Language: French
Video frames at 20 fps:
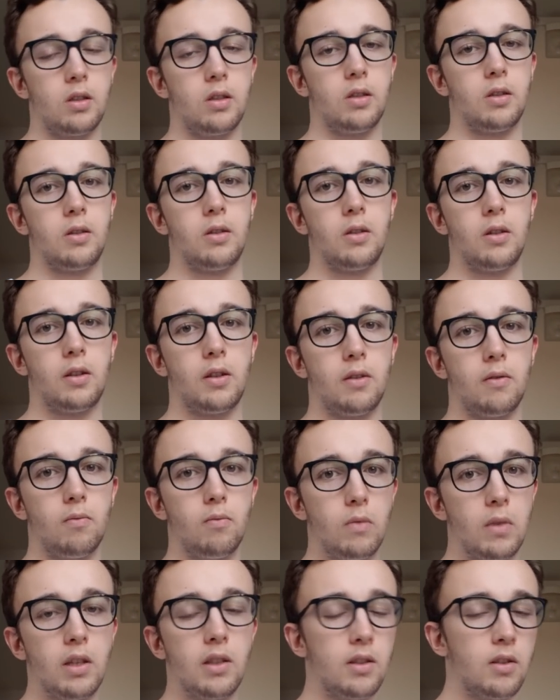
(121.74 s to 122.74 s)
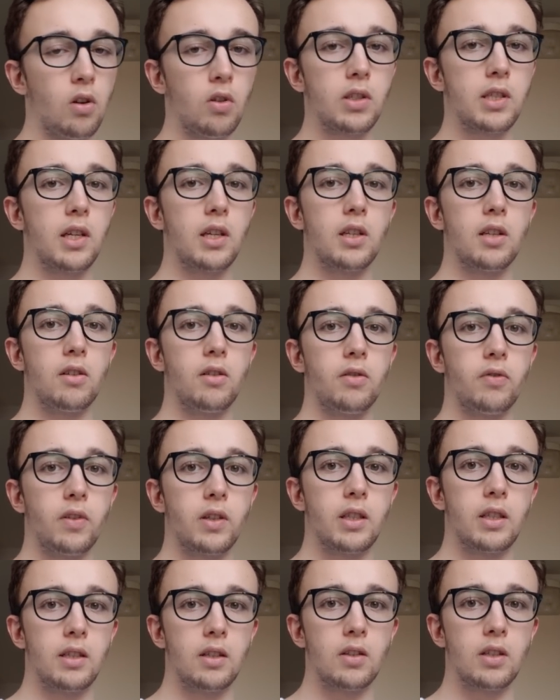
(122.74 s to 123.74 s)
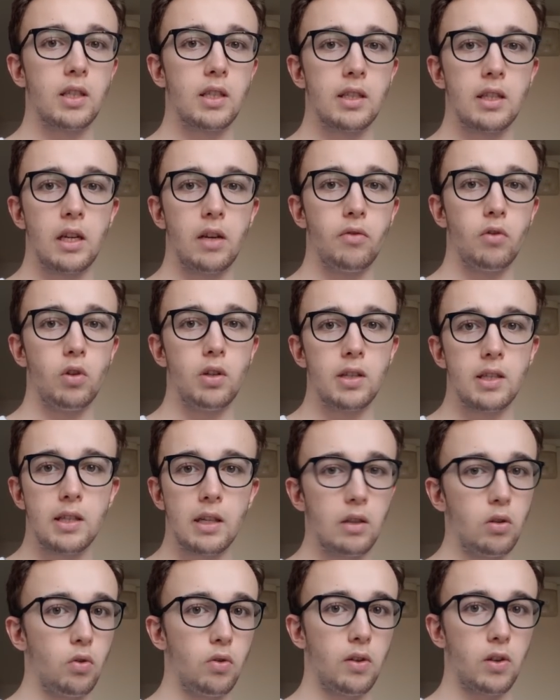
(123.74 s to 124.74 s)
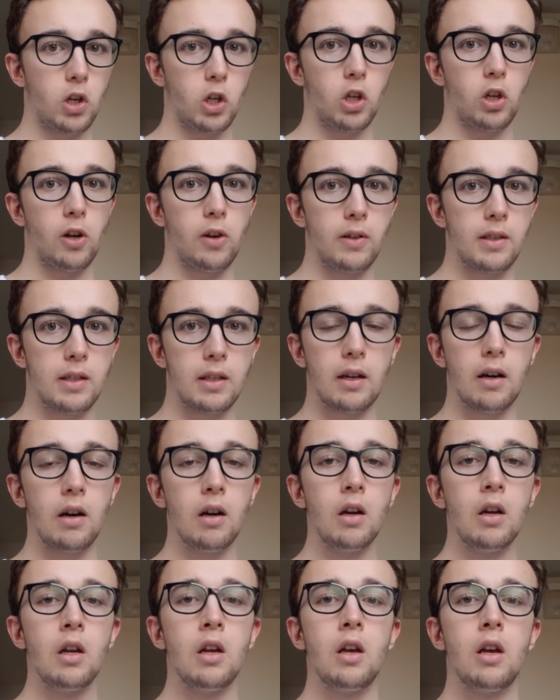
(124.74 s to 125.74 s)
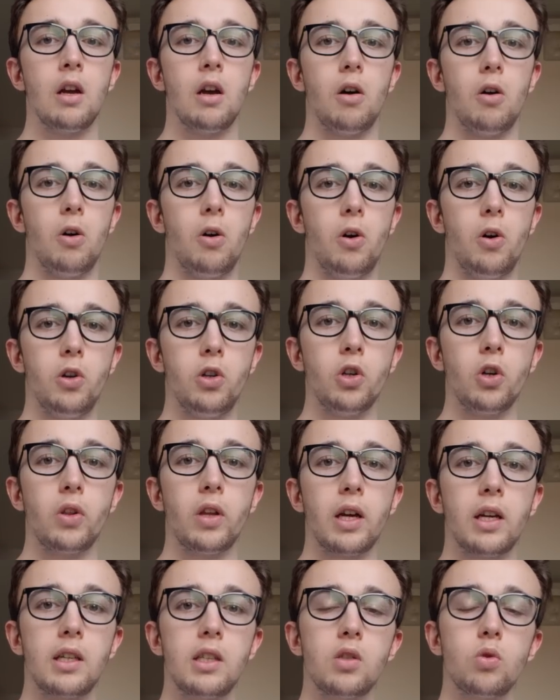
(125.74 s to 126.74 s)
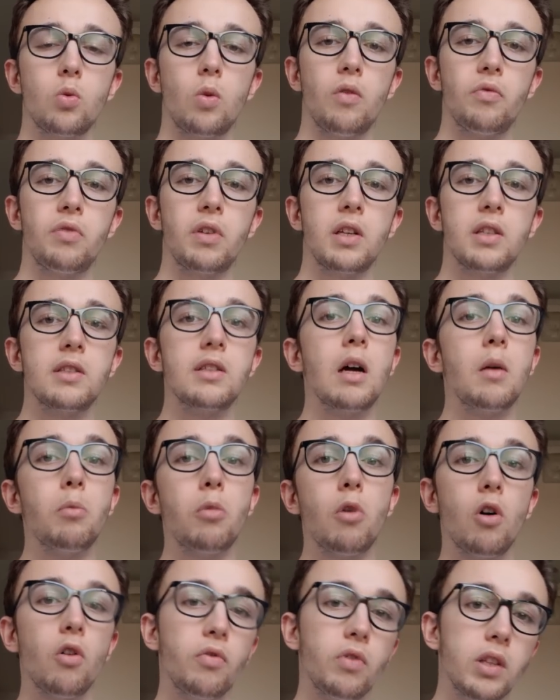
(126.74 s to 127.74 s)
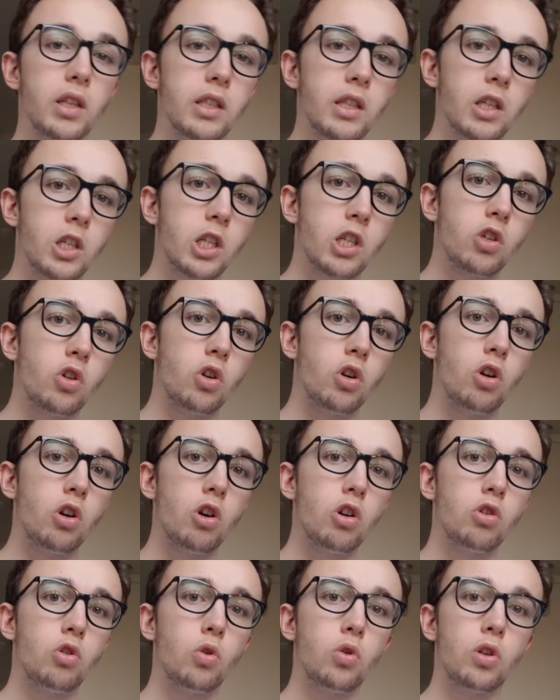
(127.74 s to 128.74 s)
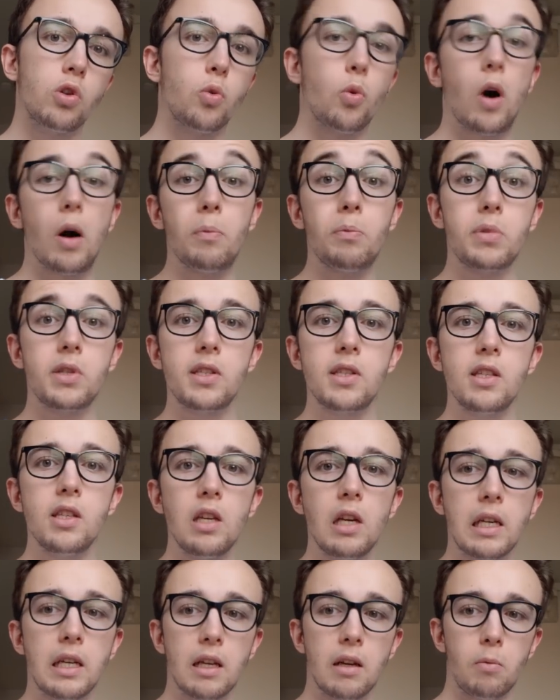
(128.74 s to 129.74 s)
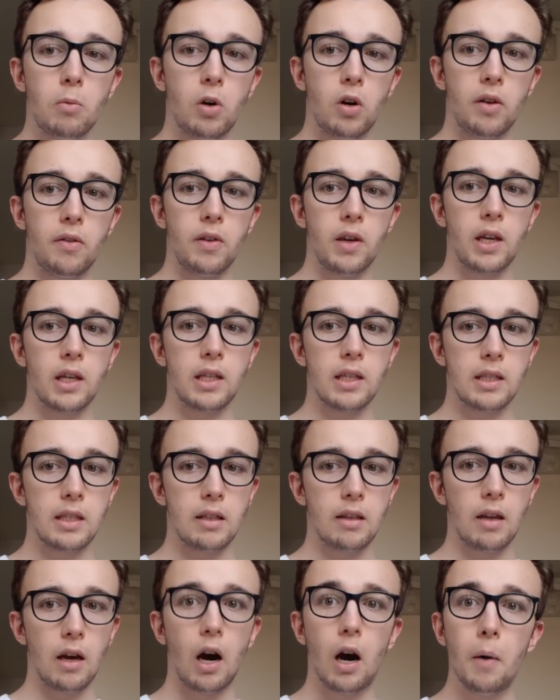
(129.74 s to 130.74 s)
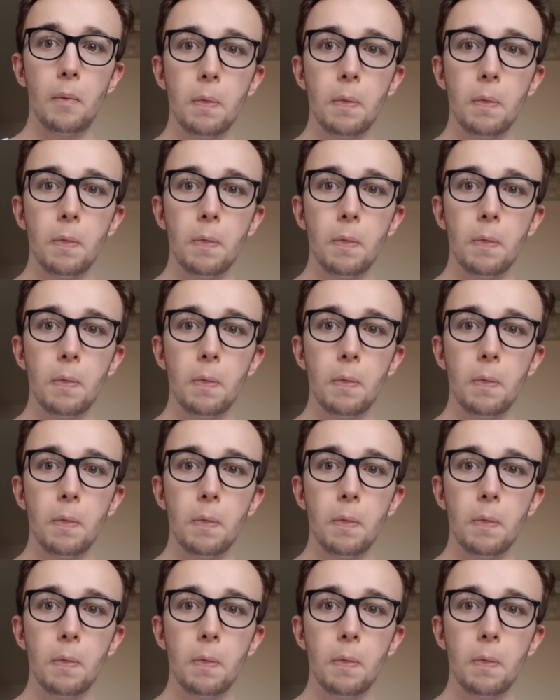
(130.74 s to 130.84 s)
euh, des anciens, enfin des anciens élèves de l'INSA, deux ingénieurs INSA. Il y en a qui sont en face d'un prof et d'un ingénieur, d'autres qui ont un psy également avec, etc.